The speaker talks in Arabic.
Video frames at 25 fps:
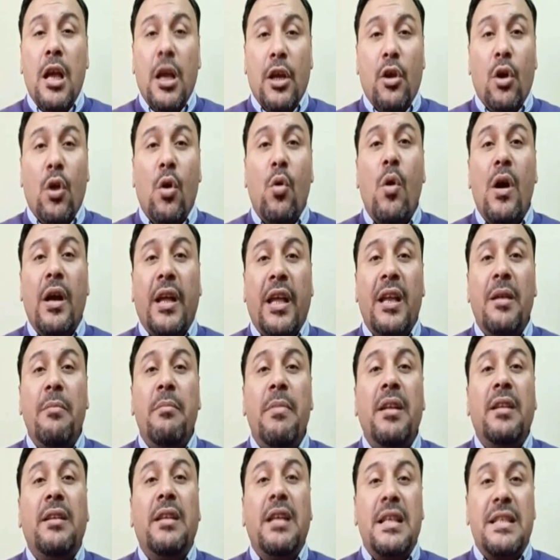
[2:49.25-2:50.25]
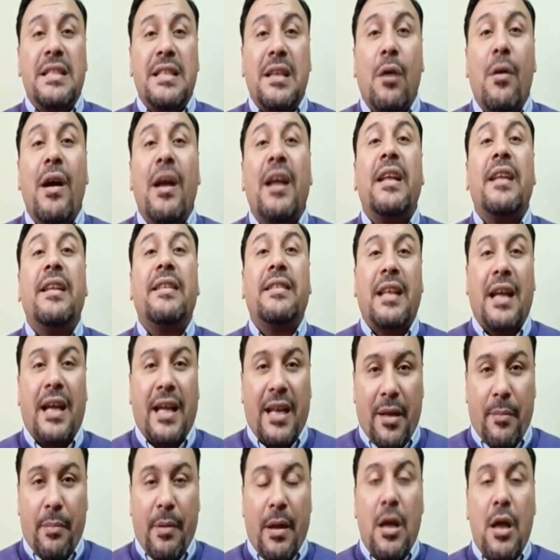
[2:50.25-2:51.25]
اللي هو كلمه زواج
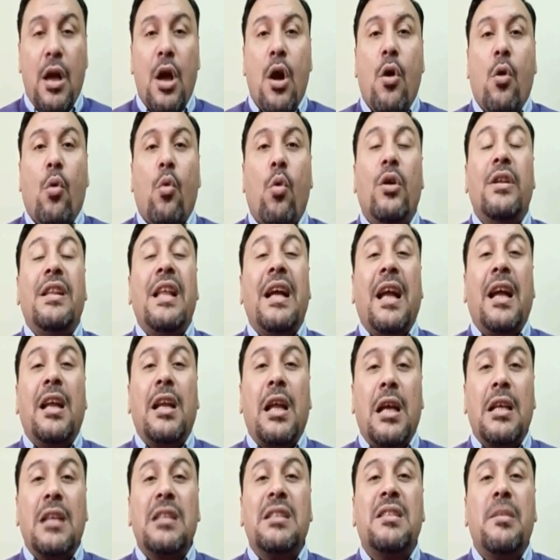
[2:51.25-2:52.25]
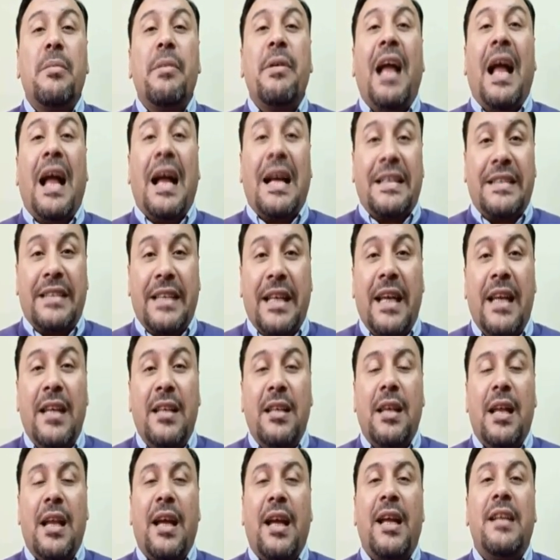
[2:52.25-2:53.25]
التجربه وده كان قصدي بيه
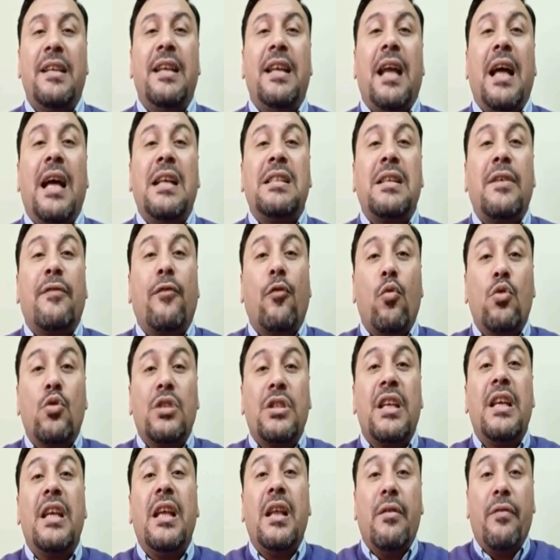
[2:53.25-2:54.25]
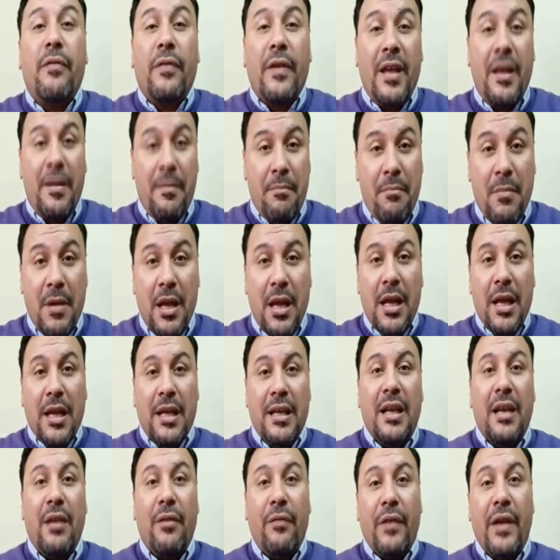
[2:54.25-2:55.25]
حاجتين لكن للاسف اسيء الفهم طب
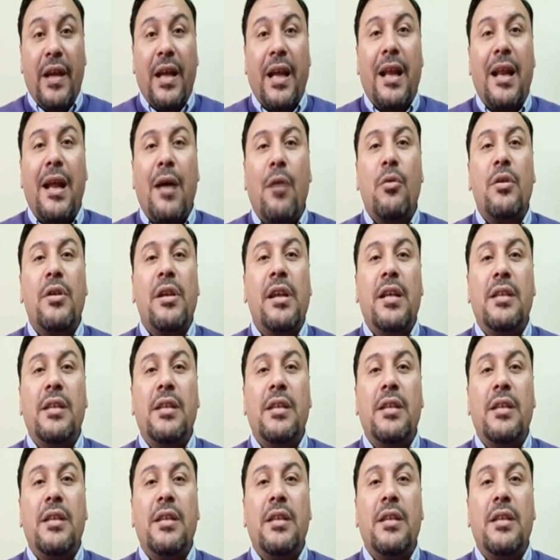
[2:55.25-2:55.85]
انا عايزه اسال